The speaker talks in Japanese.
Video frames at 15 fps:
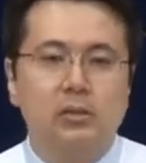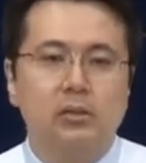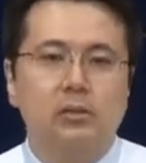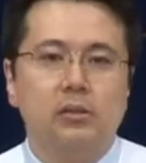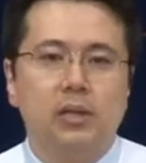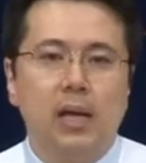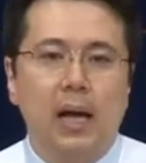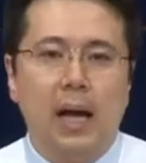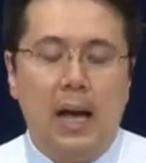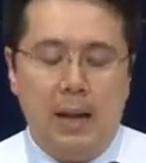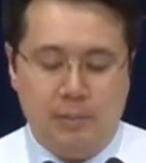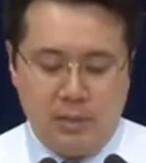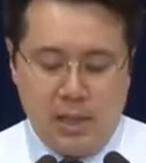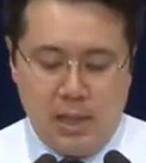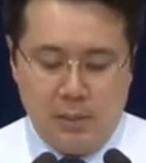今日の本文
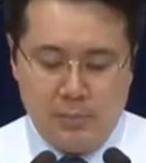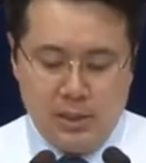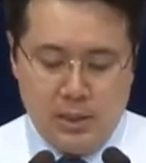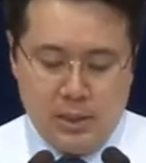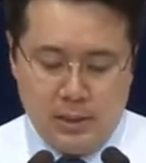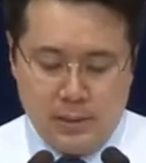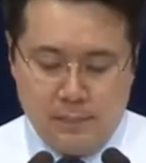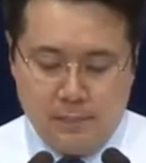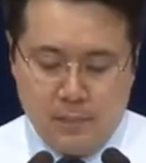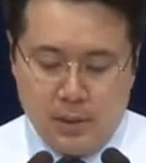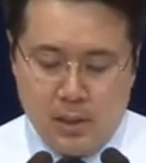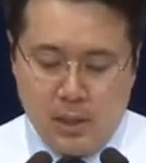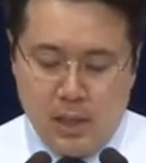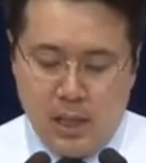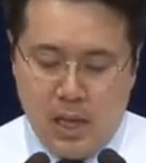では、アブラハム
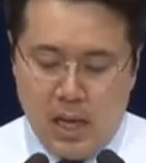が